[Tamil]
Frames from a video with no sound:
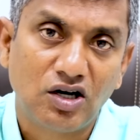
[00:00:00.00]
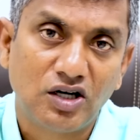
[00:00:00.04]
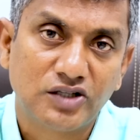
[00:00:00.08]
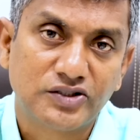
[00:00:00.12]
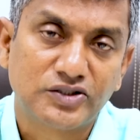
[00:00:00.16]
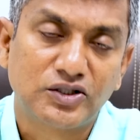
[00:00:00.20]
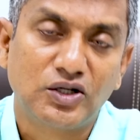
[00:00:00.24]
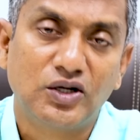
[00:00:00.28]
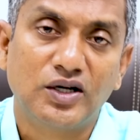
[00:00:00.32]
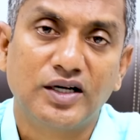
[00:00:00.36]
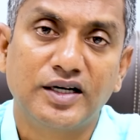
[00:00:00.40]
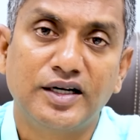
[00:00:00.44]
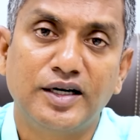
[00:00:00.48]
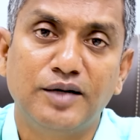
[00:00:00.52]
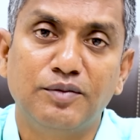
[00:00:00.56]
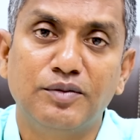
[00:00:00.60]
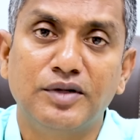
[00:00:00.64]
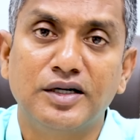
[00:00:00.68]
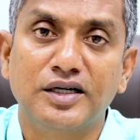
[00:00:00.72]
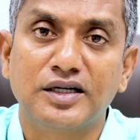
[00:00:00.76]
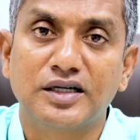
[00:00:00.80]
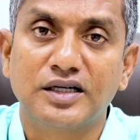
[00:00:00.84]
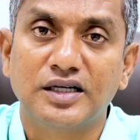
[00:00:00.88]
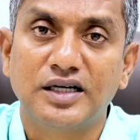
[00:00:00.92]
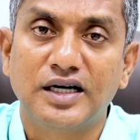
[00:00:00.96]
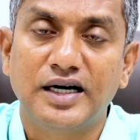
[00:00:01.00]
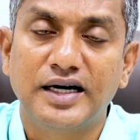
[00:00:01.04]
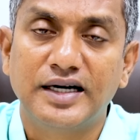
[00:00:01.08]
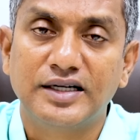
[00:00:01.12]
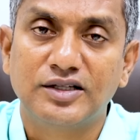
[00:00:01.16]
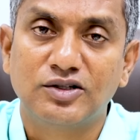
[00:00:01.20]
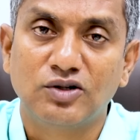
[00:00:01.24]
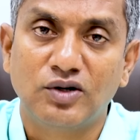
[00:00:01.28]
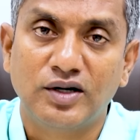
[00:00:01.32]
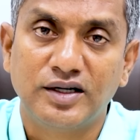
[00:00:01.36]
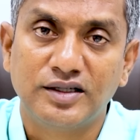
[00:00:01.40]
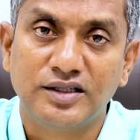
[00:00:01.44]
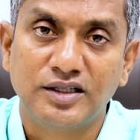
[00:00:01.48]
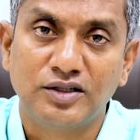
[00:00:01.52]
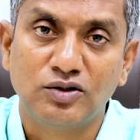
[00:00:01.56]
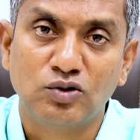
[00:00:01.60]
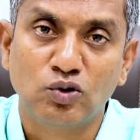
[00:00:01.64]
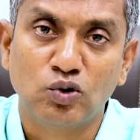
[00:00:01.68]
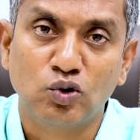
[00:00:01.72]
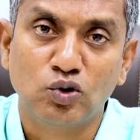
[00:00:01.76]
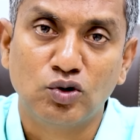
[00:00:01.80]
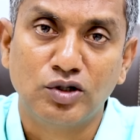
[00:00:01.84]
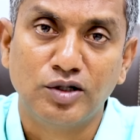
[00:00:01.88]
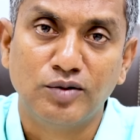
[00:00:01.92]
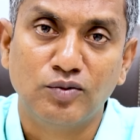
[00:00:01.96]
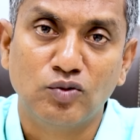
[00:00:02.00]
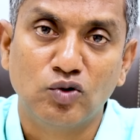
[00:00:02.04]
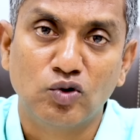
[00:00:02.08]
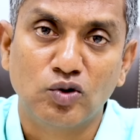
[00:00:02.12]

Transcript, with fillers: ஆஸ்லோ அக்ரிமெண்ட்டில் ஆயிரத்தி தொள்ளாயிரத்தி தொண்ணூற்றி